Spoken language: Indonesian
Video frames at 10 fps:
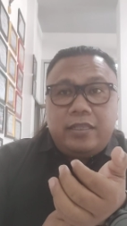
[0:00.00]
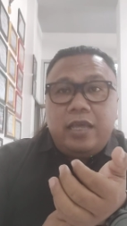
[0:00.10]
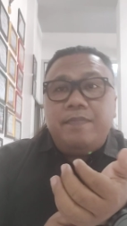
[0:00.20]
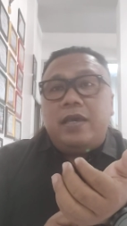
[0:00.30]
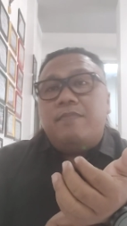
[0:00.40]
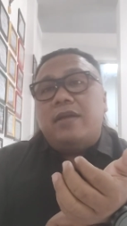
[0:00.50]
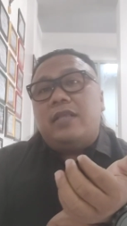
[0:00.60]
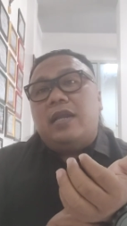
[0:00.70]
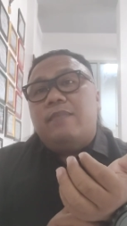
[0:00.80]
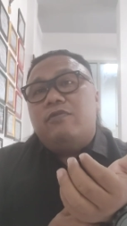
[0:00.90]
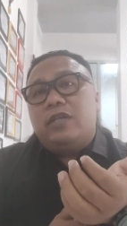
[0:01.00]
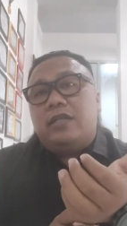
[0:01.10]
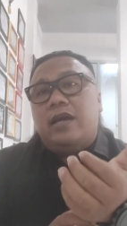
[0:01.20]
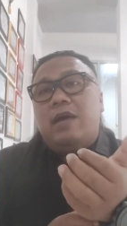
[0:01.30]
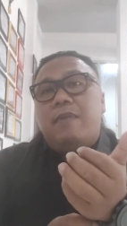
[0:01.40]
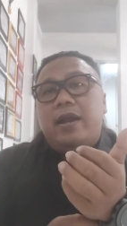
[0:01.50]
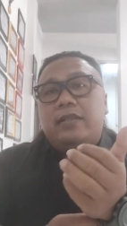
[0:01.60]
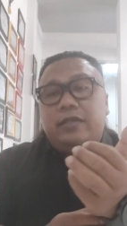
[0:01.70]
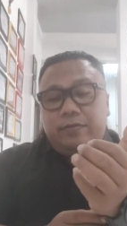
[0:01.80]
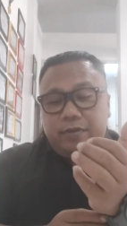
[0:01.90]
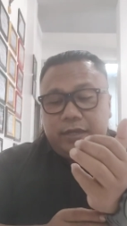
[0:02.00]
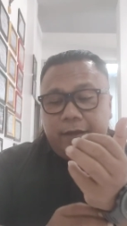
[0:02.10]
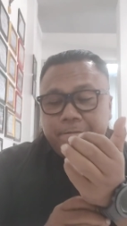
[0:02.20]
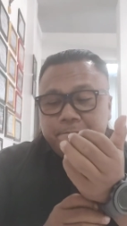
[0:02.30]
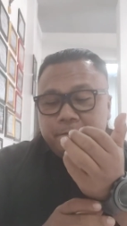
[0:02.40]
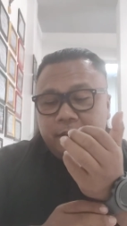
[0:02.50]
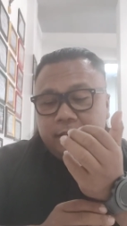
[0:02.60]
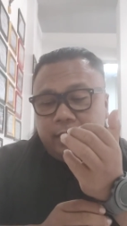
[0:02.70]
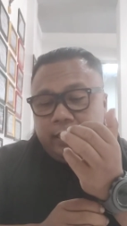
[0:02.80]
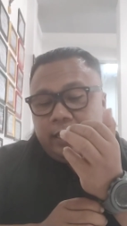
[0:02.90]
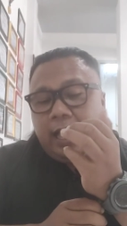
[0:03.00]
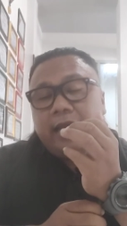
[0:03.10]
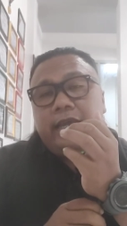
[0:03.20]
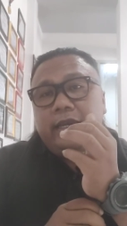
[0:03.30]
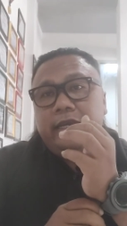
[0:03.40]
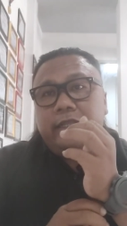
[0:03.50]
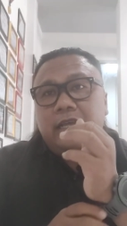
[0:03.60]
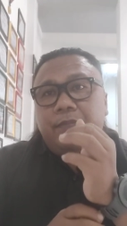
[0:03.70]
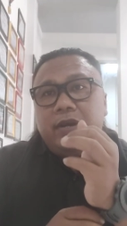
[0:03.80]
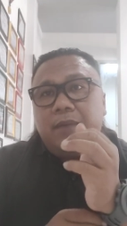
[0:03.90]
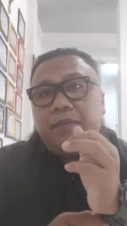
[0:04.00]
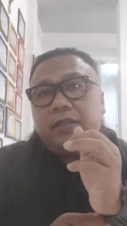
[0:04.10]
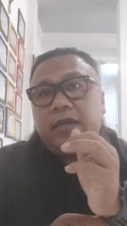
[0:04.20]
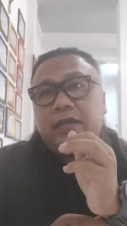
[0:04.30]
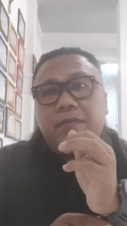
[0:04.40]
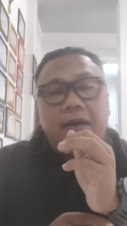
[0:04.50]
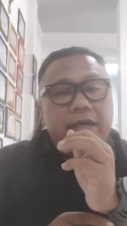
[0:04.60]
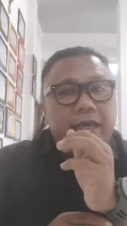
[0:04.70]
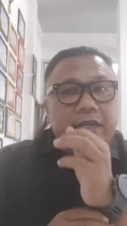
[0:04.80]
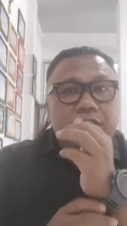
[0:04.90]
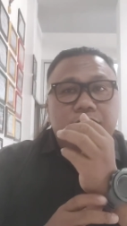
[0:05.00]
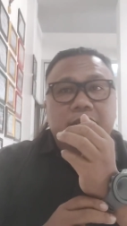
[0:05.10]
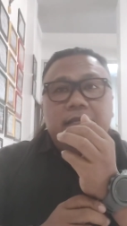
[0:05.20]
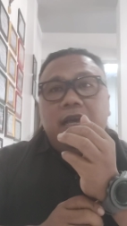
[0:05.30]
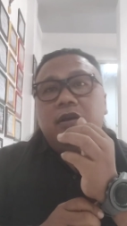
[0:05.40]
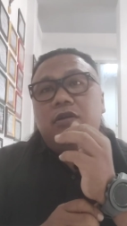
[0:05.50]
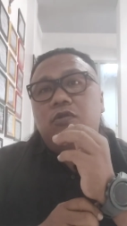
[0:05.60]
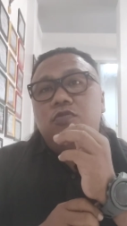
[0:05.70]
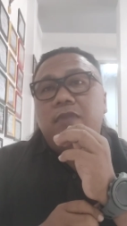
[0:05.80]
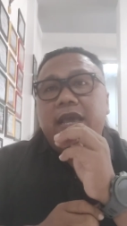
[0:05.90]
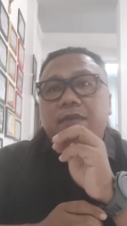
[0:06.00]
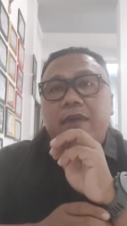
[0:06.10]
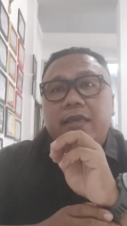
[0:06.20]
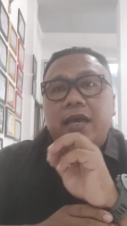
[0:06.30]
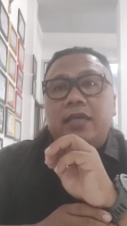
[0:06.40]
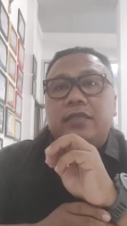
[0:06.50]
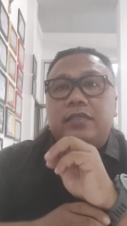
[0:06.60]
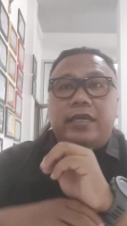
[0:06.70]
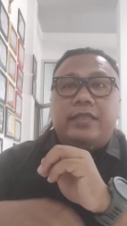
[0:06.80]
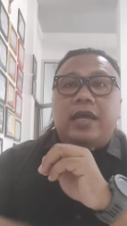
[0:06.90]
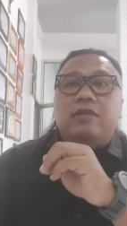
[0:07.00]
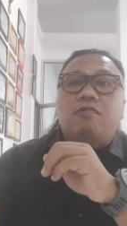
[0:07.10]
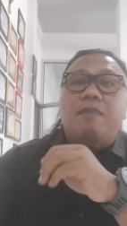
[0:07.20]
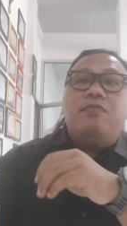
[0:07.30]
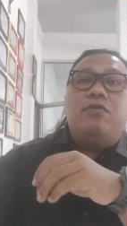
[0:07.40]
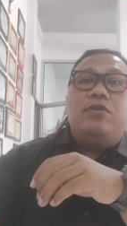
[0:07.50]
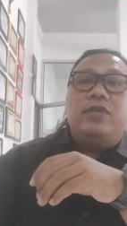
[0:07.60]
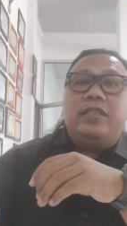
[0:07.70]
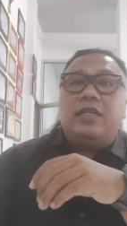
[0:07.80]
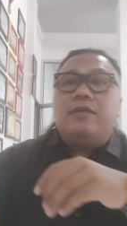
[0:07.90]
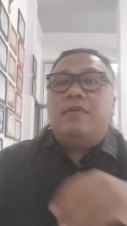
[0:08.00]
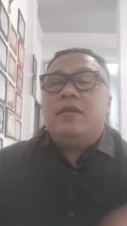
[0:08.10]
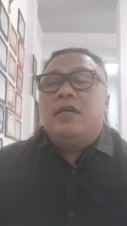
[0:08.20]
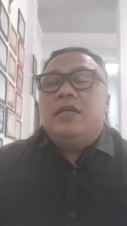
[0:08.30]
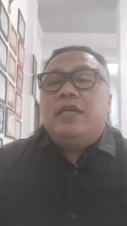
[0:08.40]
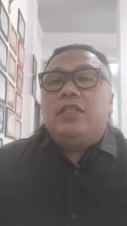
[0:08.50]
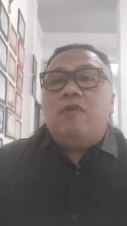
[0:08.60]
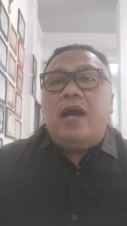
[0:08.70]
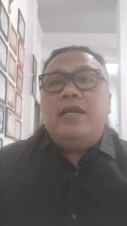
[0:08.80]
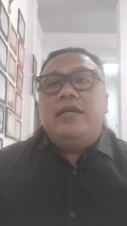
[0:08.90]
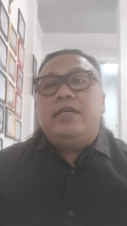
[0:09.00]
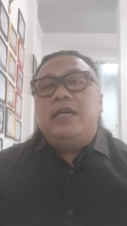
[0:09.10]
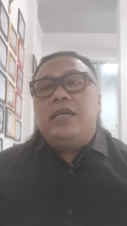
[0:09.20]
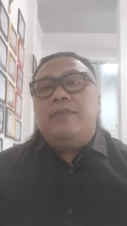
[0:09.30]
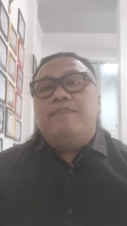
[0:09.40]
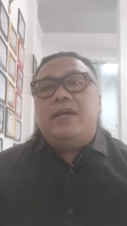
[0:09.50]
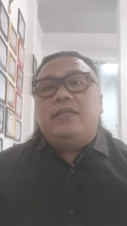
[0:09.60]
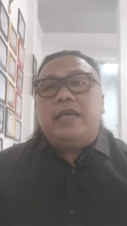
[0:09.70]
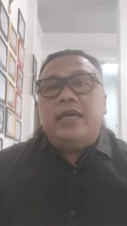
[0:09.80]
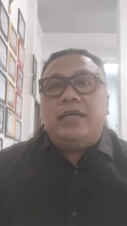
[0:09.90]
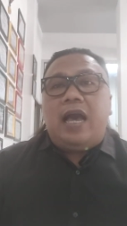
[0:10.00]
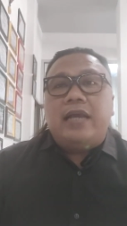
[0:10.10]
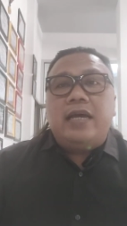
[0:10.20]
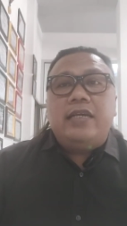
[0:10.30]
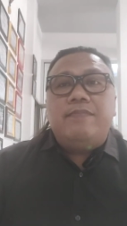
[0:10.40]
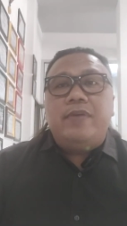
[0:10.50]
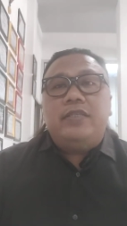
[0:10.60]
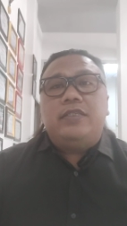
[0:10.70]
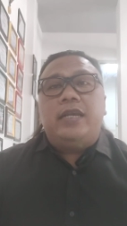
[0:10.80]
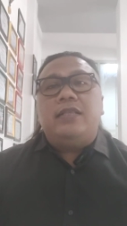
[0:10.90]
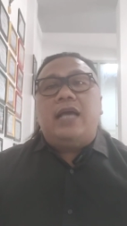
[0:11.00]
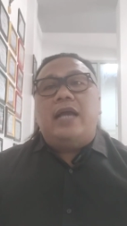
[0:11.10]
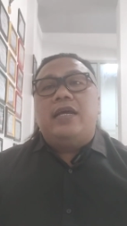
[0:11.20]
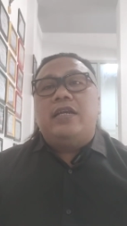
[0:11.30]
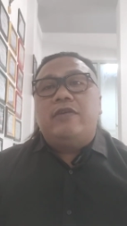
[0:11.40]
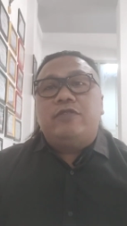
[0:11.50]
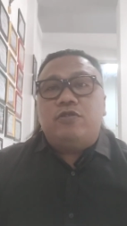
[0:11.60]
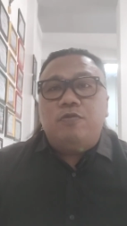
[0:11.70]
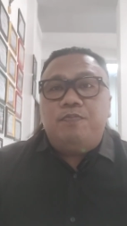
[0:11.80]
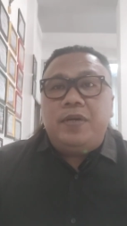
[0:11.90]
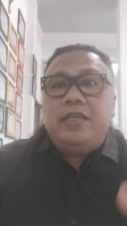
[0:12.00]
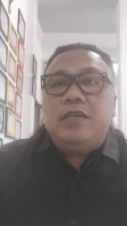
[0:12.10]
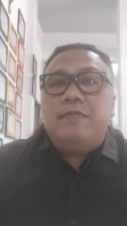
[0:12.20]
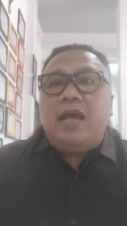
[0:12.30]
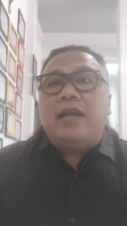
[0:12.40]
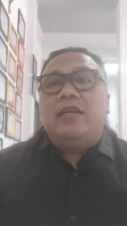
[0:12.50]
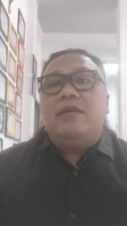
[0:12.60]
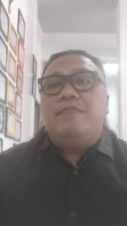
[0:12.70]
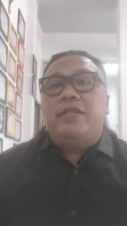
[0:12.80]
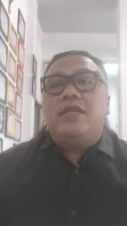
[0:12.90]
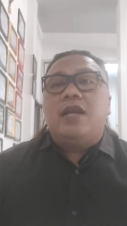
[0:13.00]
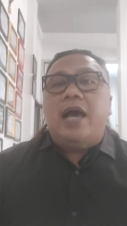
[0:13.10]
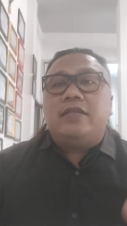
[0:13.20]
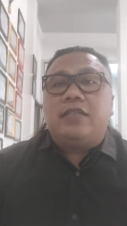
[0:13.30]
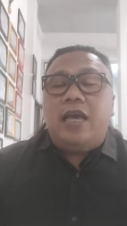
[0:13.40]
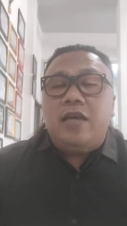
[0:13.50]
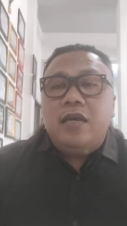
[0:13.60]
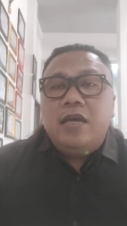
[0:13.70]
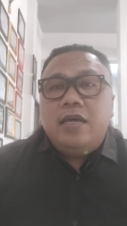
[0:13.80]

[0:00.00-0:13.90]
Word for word: NTB, Mataram, Nusa Tenggara Barat, teman-teman ya. Jadi hari ini kita mendapatkan kebagian unit ya, lumayan banyak, sekitar 20 unit teman-teman. Itu ada di PCX, ada di Bit Street, ada di Scoopy teman-teman, ada di Bit Deluxe ya.